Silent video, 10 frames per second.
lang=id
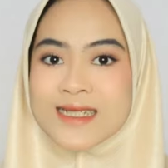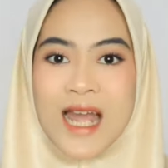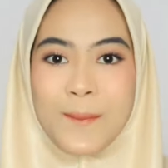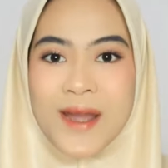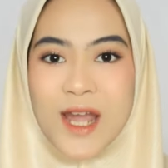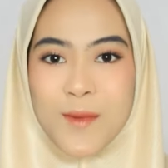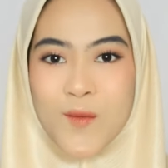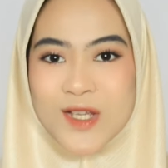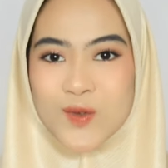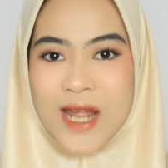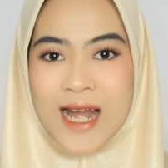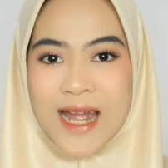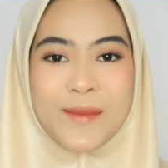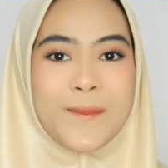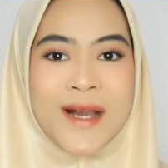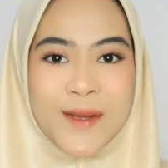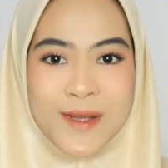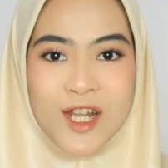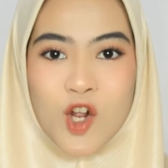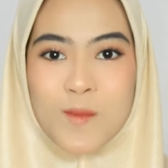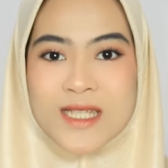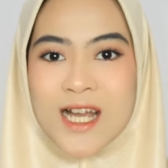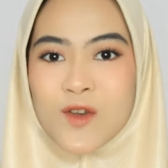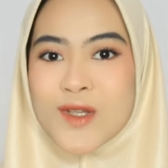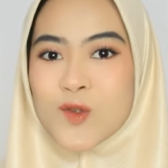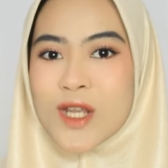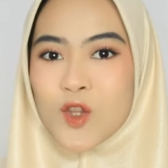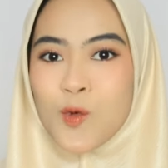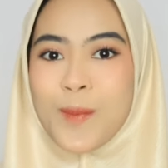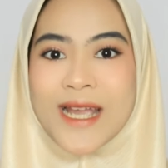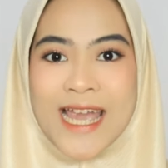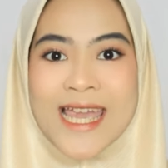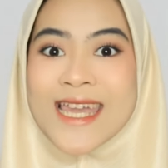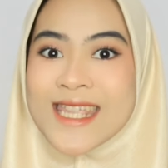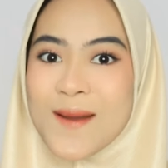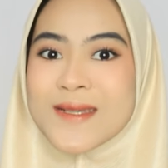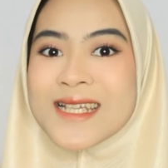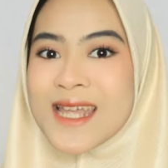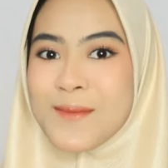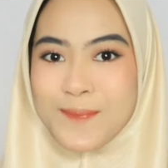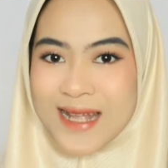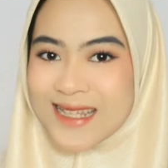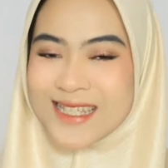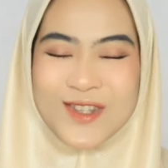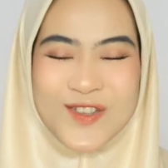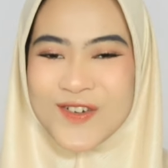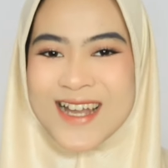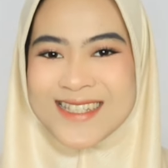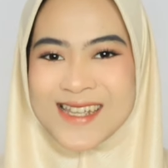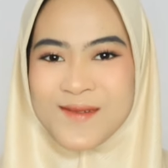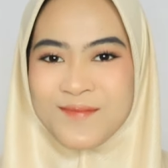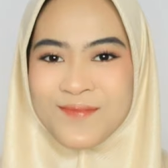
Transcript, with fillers: Siapa yang mau wisuda? Emang paling bener kalau misalkan wisuda tuh pakai hijab segi empat. Setuju gak sih?